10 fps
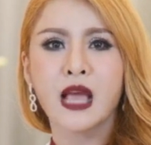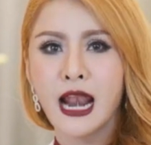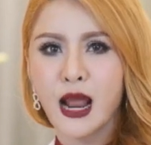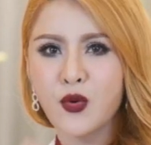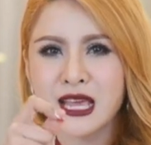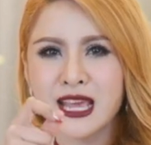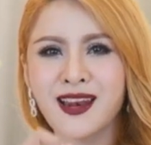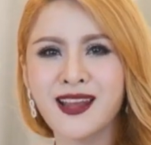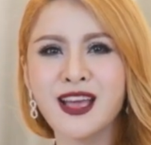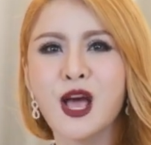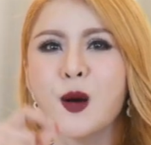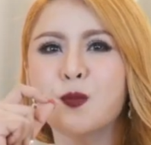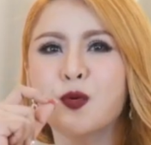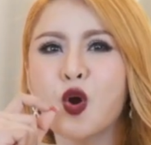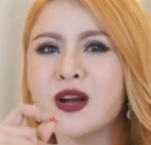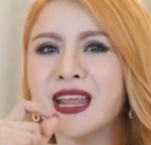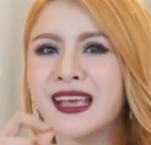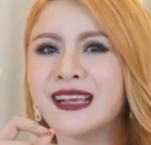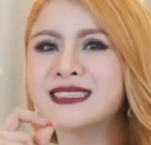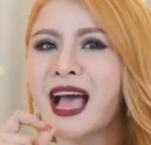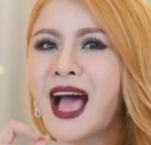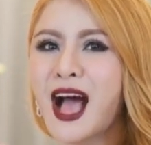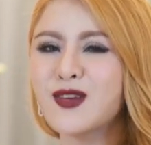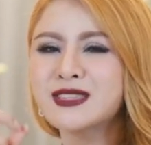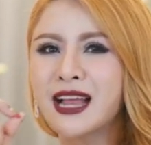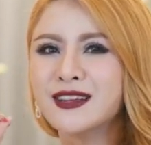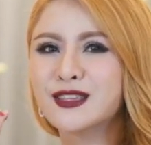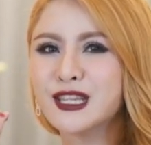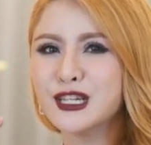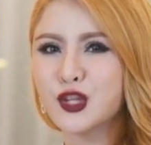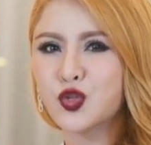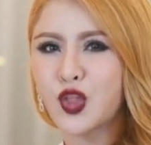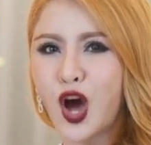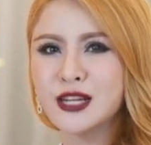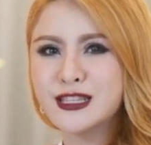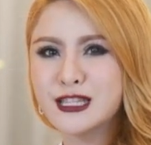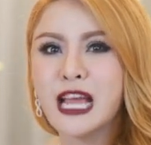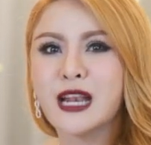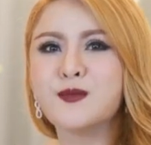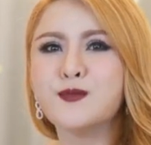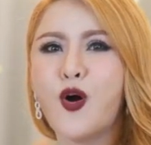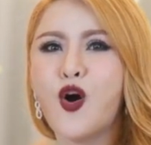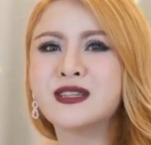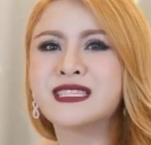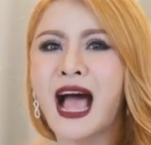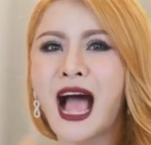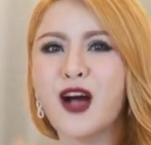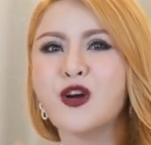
เราเขียนเลยพรุ่งนี้เช้าฉันตื่นตอนเจ็ดโมงเช้า